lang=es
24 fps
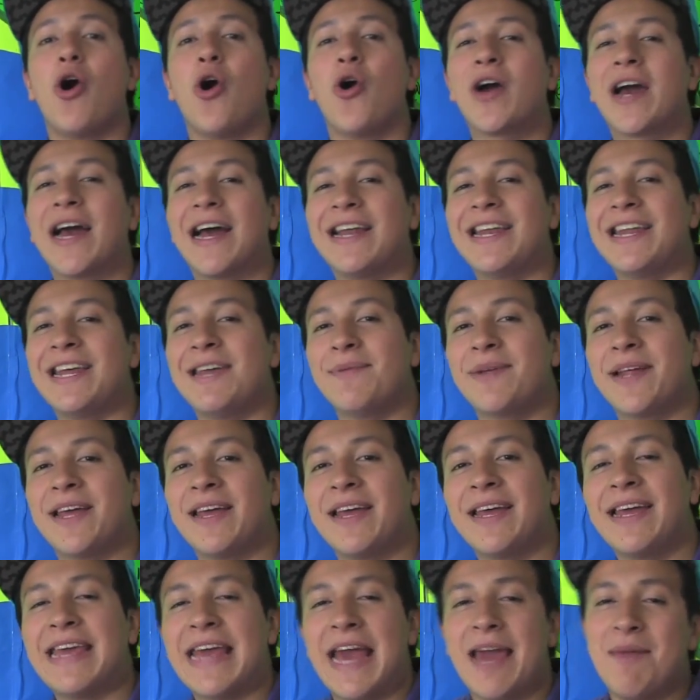hoja
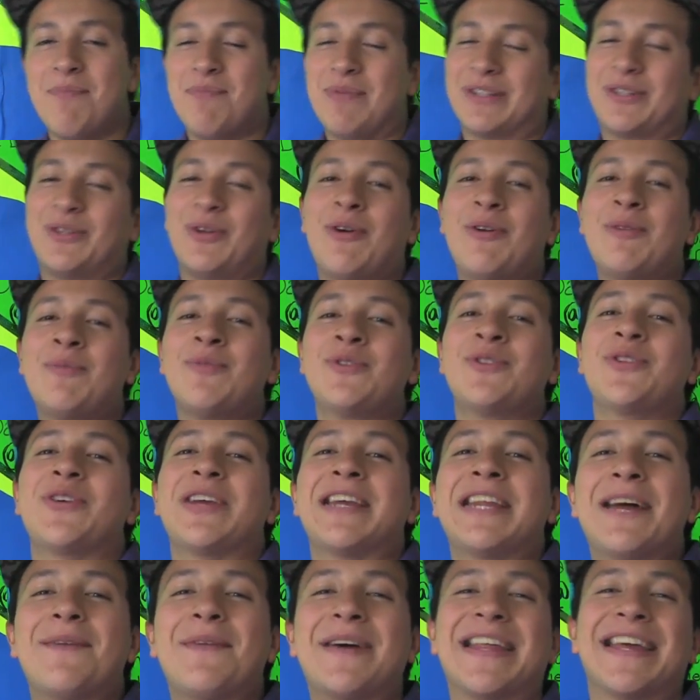libre y ahí pues todo el mundo
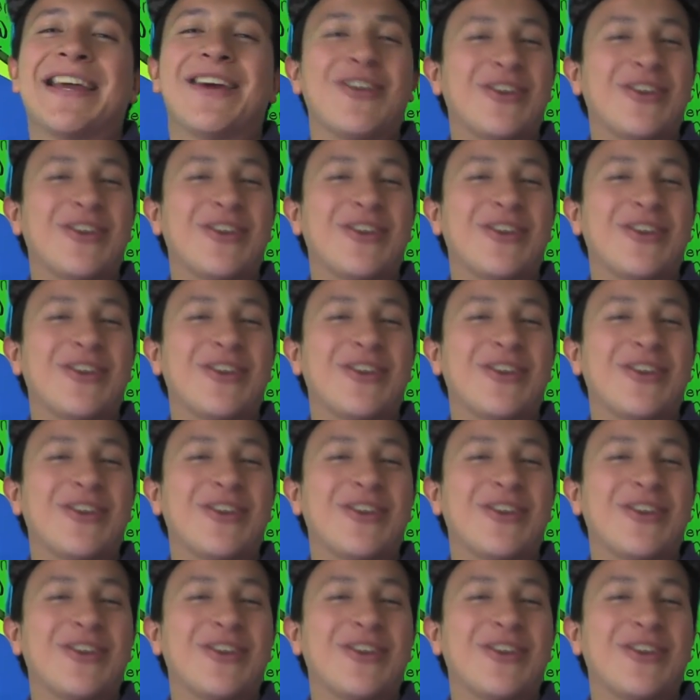llenaba de